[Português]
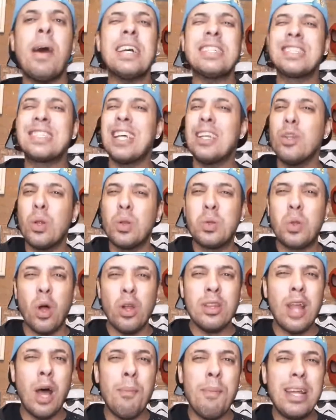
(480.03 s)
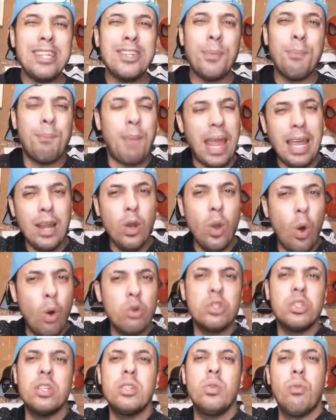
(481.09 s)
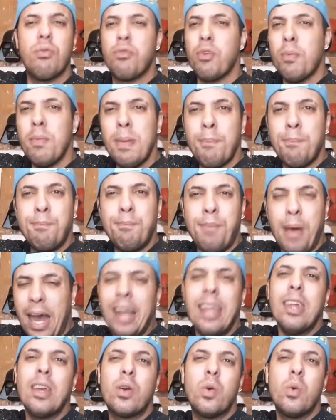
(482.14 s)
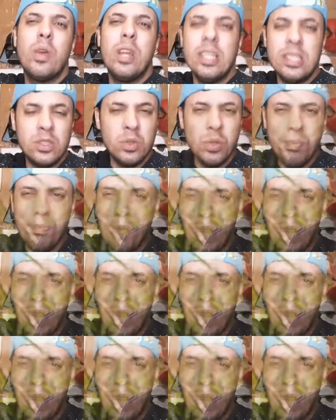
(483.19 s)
passando totalmente bem longe do filme Pânico, isso